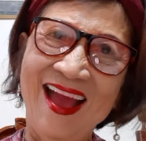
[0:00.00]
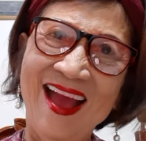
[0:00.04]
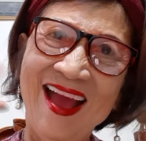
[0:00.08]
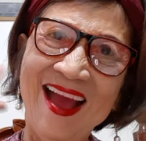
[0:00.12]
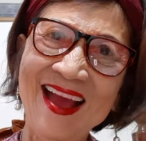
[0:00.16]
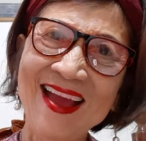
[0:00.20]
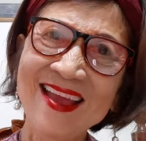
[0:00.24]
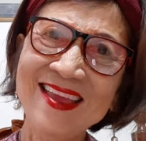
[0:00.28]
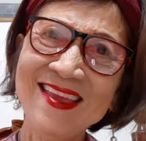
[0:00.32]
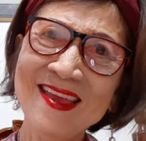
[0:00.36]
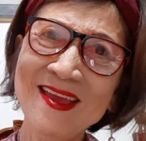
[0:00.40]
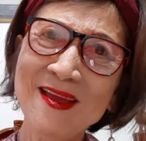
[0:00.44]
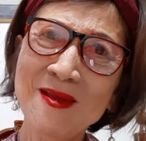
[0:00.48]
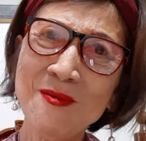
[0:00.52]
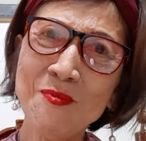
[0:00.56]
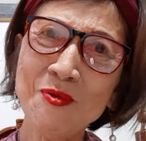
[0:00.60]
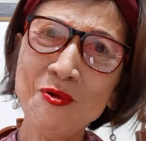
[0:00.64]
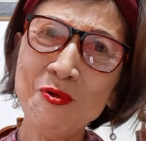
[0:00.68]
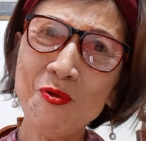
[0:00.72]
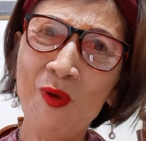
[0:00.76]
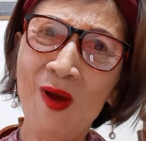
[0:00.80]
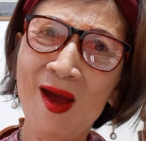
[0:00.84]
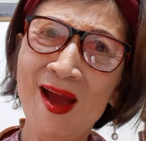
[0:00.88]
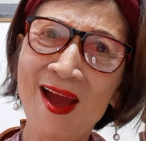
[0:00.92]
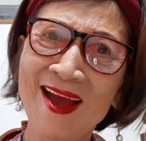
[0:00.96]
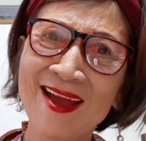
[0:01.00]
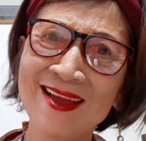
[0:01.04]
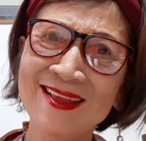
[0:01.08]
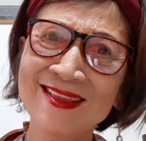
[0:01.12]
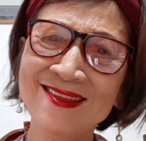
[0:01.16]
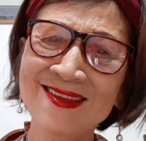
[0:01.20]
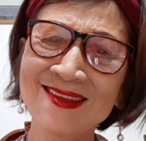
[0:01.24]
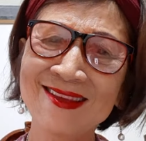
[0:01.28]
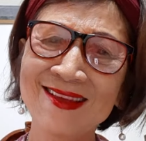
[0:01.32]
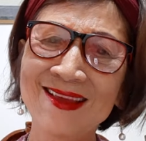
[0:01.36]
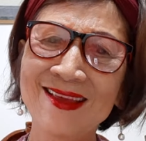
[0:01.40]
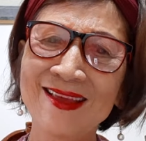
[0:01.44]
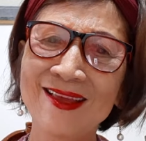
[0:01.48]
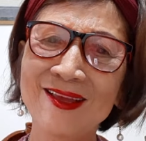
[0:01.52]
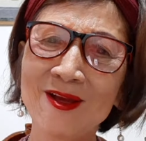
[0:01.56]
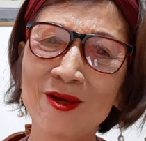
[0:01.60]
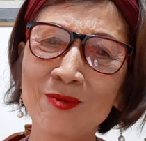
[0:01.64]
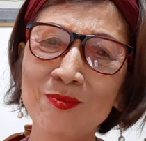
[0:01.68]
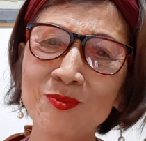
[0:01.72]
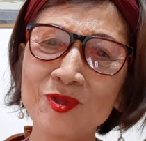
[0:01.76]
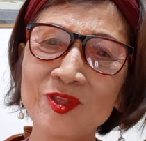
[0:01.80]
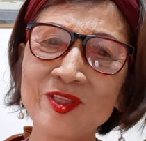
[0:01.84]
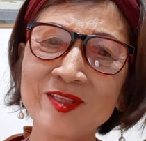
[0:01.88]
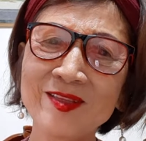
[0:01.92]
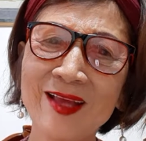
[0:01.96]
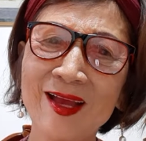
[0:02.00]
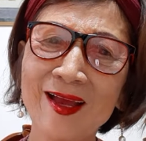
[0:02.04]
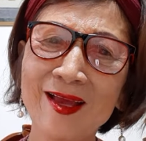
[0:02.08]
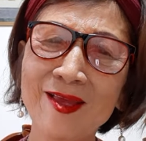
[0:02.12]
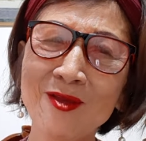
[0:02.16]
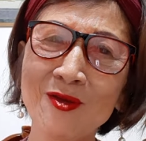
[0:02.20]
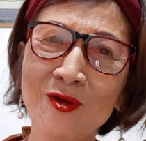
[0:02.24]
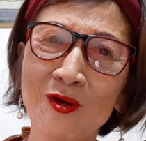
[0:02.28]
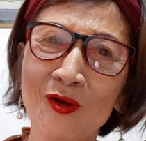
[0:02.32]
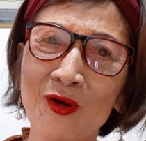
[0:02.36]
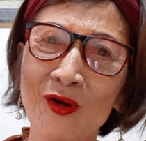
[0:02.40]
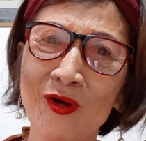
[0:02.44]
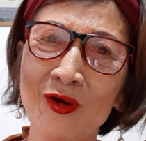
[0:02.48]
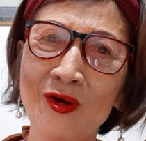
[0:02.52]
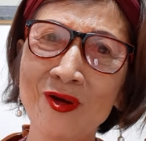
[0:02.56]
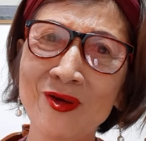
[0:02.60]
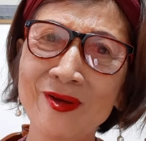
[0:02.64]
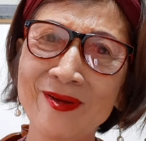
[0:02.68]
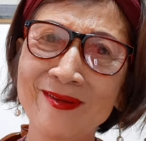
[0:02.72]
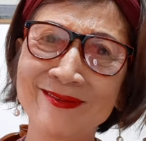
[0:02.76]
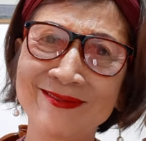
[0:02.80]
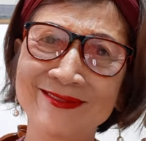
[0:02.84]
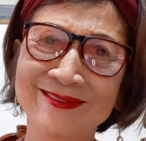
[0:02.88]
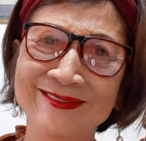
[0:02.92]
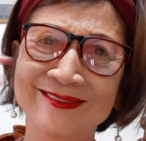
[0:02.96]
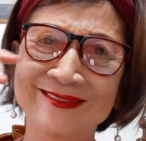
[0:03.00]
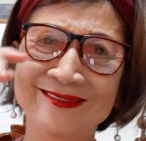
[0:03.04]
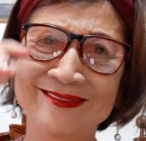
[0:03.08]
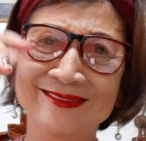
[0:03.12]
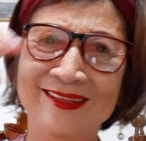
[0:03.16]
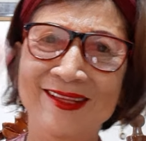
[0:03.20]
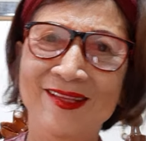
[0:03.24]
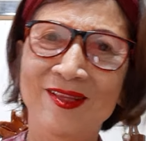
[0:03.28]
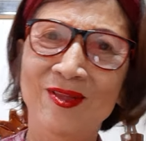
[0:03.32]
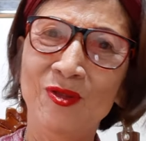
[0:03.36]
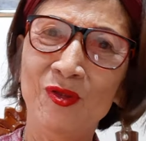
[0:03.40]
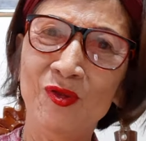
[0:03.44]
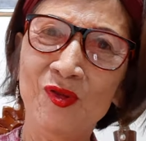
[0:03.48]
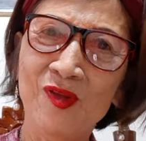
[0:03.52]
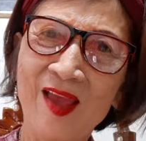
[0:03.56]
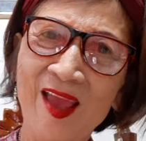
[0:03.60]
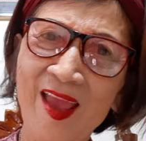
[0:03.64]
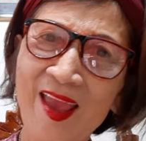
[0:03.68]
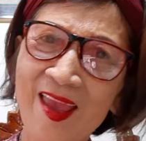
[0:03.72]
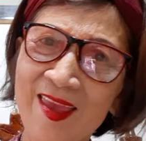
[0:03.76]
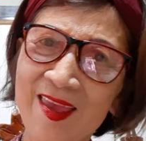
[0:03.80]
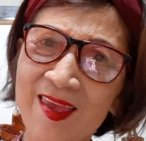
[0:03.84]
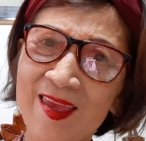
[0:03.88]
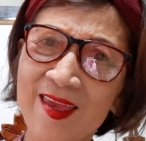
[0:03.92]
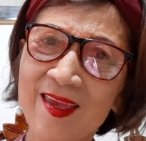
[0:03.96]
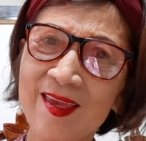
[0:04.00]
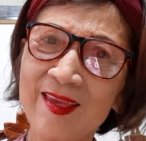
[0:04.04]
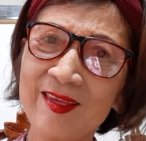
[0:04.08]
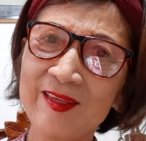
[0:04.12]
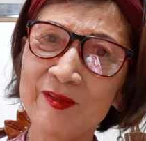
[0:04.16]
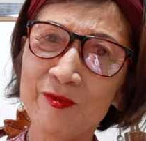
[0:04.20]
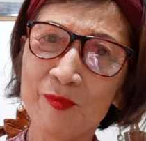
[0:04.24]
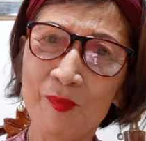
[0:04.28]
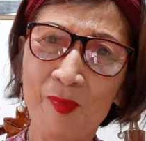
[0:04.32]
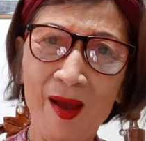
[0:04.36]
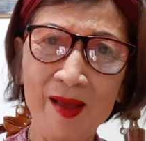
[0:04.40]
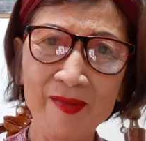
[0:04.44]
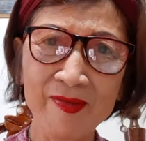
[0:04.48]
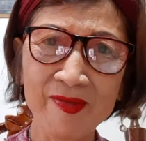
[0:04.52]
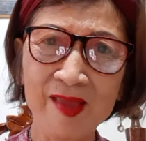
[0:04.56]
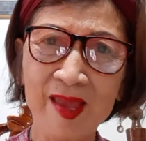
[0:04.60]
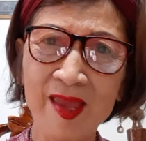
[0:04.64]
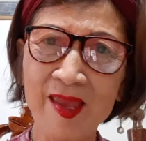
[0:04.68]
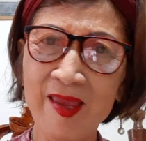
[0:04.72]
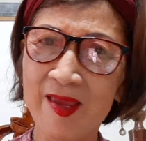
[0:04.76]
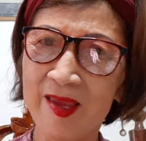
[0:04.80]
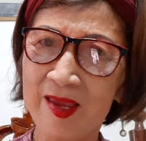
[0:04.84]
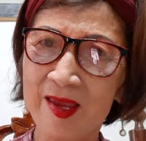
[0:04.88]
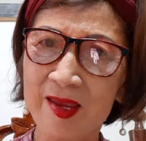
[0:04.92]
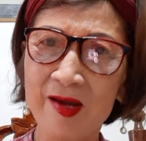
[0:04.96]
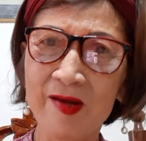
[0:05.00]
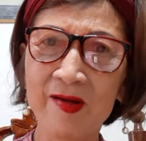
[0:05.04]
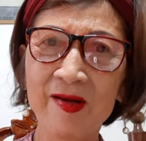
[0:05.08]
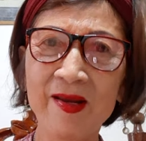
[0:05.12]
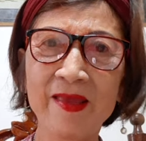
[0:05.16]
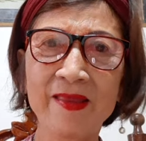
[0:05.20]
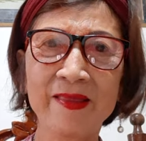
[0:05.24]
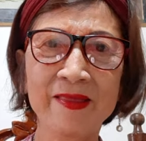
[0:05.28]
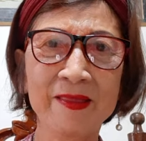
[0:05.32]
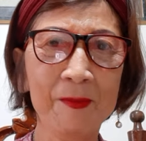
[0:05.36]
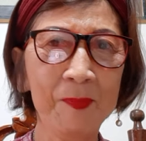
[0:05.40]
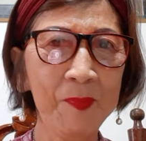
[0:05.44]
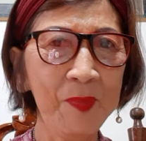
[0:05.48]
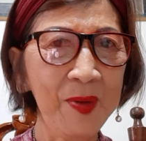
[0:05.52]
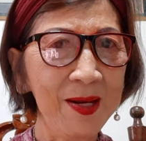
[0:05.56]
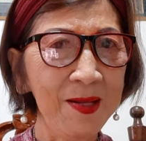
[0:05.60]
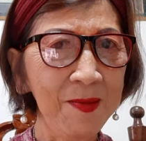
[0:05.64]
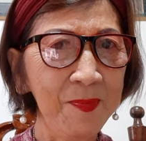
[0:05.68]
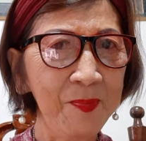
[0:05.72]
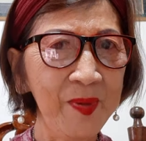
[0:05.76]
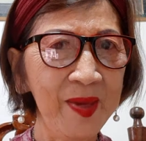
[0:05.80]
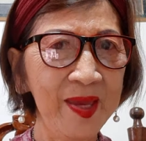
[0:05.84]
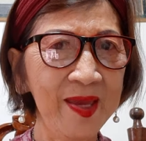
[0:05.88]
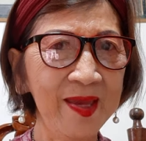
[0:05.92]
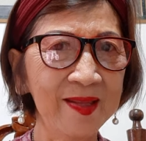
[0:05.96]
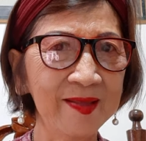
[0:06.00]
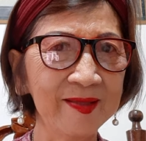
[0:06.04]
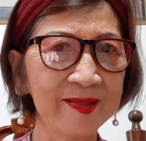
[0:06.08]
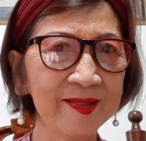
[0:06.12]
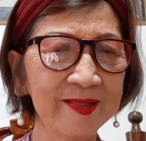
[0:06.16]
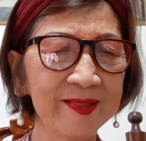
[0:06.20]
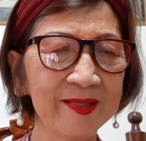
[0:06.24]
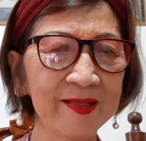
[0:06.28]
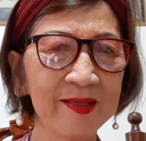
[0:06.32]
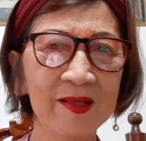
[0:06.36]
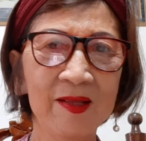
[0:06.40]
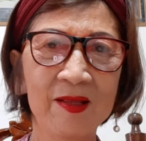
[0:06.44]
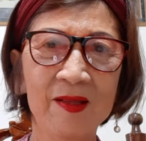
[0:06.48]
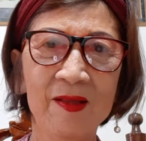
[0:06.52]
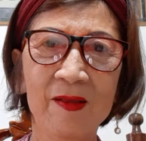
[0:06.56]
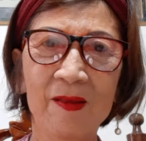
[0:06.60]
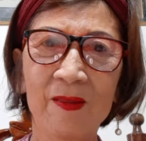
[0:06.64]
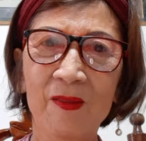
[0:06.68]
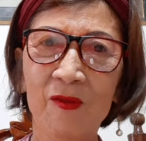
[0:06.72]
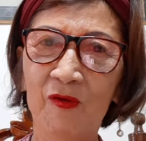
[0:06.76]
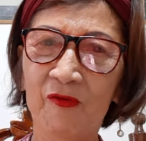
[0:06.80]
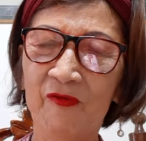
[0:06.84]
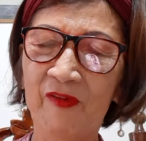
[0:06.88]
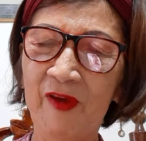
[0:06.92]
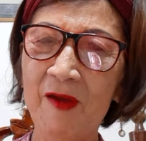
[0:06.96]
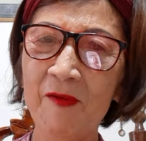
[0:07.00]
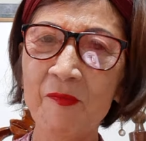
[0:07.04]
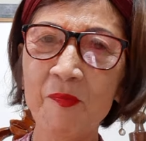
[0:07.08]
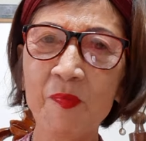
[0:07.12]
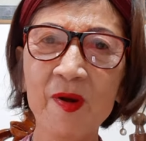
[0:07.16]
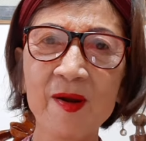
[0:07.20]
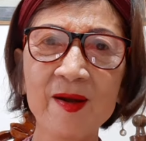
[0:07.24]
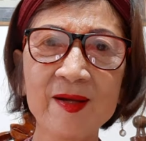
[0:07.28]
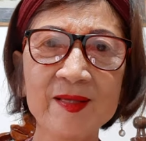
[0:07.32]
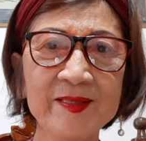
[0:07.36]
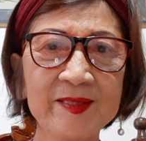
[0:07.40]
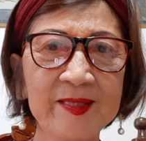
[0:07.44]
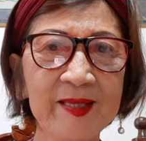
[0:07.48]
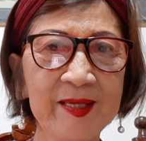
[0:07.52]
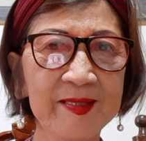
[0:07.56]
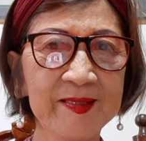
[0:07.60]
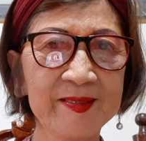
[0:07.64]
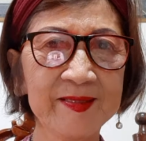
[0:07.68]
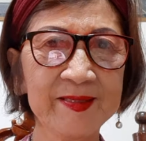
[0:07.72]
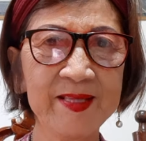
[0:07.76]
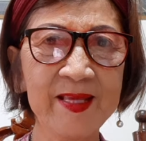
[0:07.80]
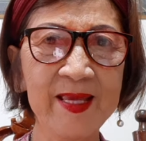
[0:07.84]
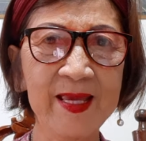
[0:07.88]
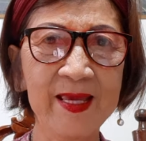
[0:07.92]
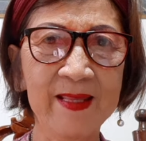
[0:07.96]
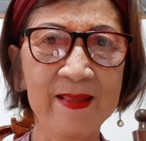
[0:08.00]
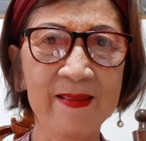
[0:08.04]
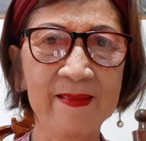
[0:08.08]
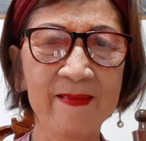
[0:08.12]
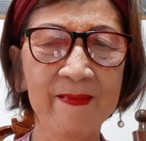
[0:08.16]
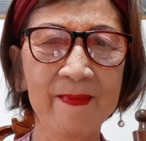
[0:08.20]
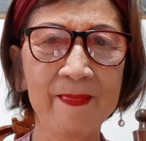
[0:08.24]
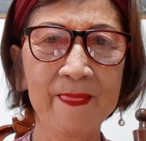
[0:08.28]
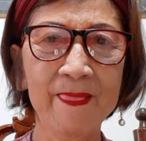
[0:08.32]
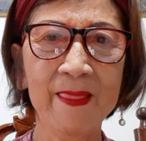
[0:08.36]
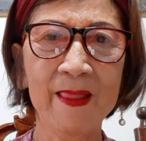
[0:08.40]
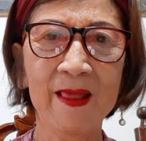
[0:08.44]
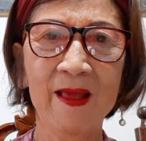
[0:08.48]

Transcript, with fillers: Hi everyone! Kamusta kayo? Today is Monday here in the Philippines, November 16.